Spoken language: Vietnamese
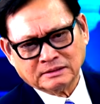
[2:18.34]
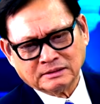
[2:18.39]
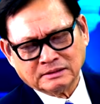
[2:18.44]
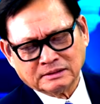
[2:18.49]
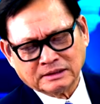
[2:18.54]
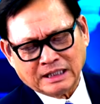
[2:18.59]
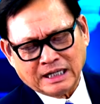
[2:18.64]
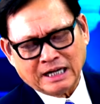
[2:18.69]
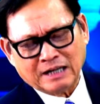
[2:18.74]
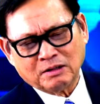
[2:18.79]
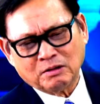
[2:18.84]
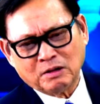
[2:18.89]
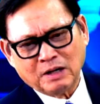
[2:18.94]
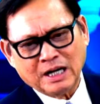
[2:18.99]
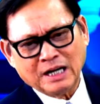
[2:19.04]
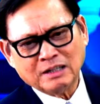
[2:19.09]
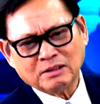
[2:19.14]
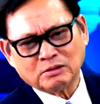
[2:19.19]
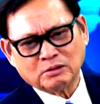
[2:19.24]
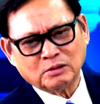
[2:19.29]
hàng
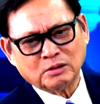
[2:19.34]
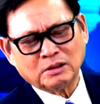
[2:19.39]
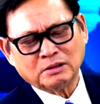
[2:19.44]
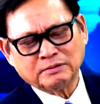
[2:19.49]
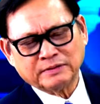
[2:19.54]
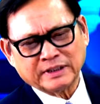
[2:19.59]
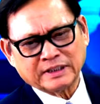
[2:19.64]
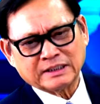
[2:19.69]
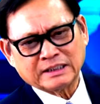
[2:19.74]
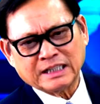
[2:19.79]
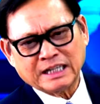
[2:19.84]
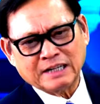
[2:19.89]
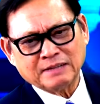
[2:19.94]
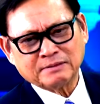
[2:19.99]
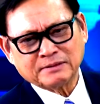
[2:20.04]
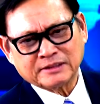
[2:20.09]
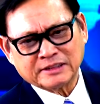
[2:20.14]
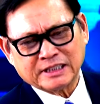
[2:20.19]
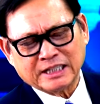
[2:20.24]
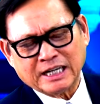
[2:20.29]
hóa của Việt Nam
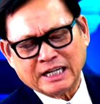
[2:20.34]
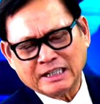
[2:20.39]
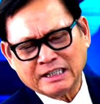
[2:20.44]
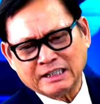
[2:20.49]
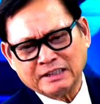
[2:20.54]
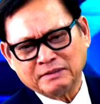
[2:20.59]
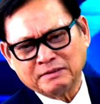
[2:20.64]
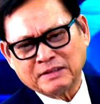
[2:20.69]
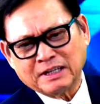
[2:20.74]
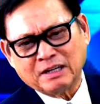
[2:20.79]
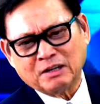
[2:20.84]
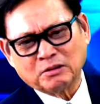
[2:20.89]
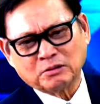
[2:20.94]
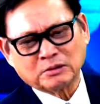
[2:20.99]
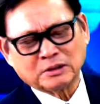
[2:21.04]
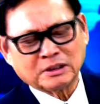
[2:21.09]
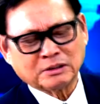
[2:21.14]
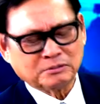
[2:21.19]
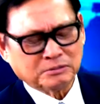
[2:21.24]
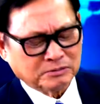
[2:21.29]
sẽ đi vào
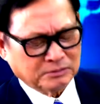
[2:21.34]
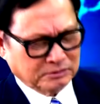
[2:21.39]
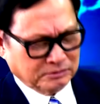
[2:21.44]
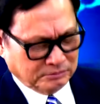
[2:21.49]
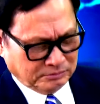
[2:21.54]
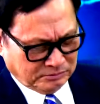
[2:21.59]
trong